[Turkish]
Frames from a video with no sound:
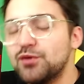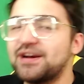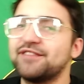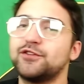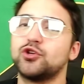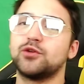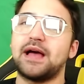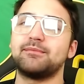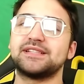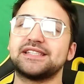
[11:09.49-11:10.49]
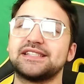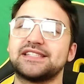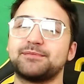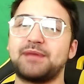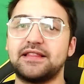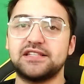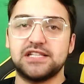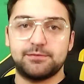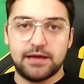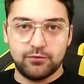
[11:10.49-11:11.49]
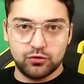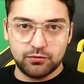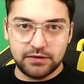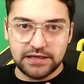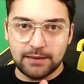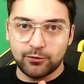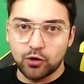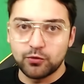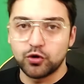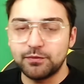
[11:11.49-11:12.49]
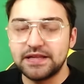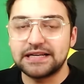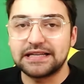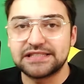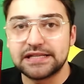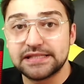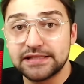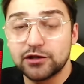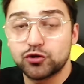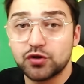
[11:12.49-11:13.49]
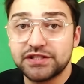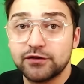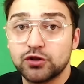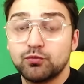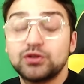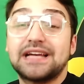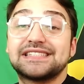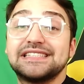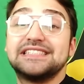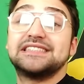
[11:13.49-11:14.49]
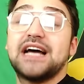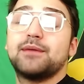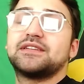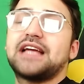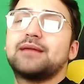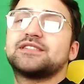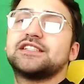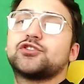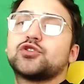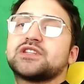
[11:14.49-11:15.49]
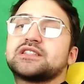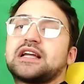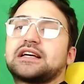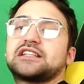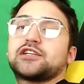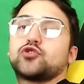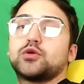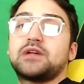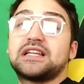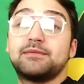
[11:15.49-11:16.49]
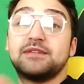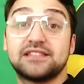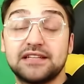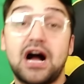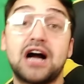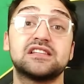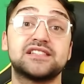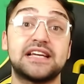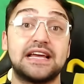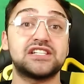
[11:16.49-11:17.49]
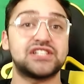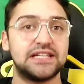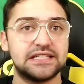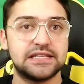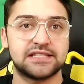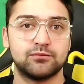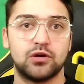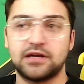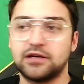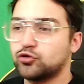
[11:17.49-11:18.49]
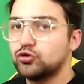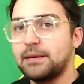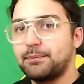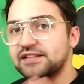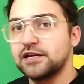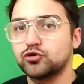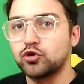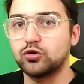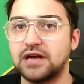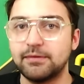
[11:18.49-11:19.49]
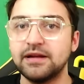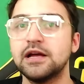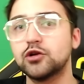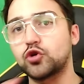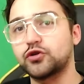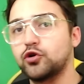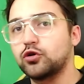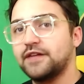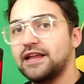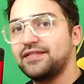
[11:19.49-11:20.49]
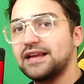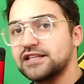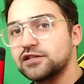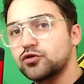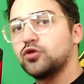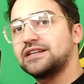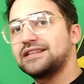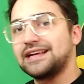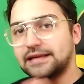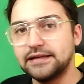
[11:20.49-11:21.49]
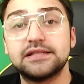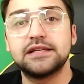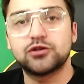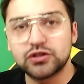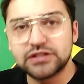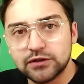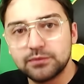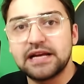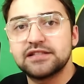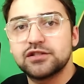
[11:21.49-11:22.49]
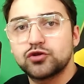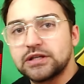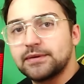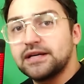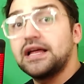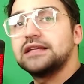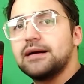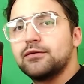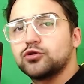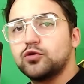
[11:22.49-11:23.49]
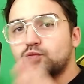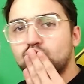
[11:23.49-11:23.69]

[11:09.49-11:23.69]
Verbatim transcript: Umarım videoyu beğenmişsinizdir. Beğendiyseniz beğenmeyi unutmayın. Abone olmayı unutmayın arkadaşlar. Sizleri çok seviyorum. Bu tarz serilerin devamının gelmesini istiyorsanız arkadaşlar yorumlarda belirtin. Aklınıza gelen şeyleri de yazın bu arada. Hani şunu yaparsan şu olur abi. Çok iyi olur falan derseniz onları da ekleyin. Sizleri çok seviyorum. Kendinize çok iyi bakın. Allah'a emanet olun.